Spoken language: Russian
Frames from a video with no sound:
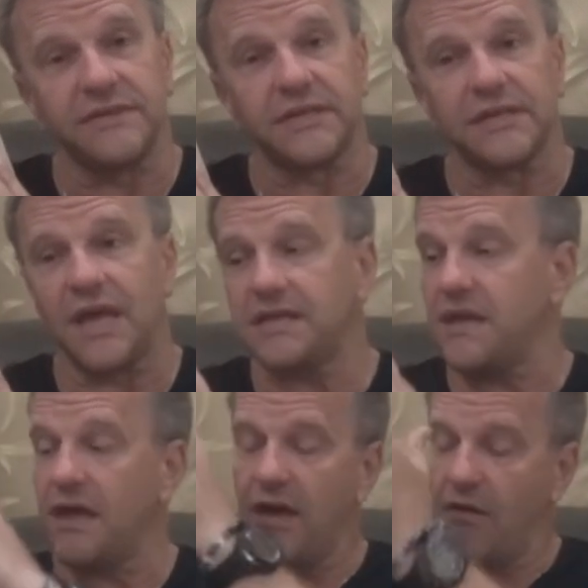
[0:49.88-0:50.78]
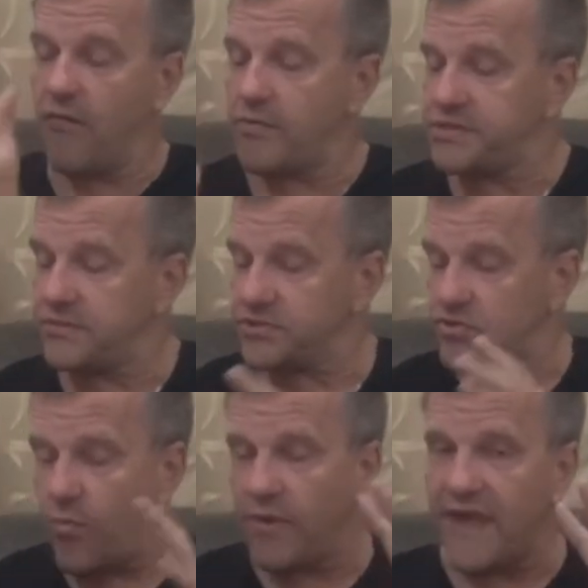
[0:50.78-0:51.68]
в интернете. В общем,
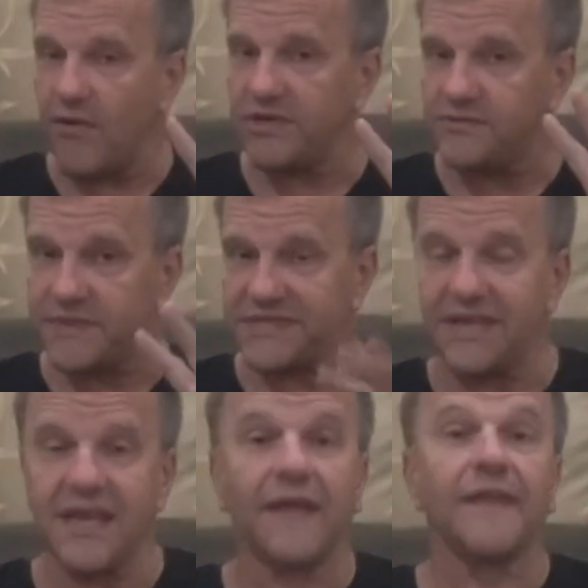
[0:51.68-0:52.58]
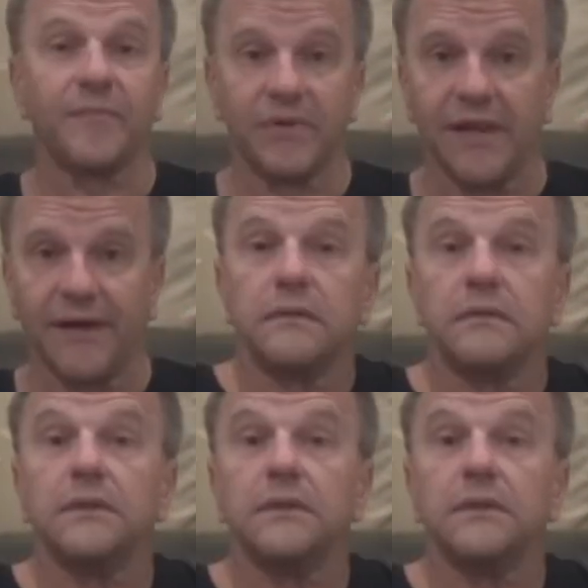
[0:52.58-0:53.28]
чтобы она у вас постоянно была.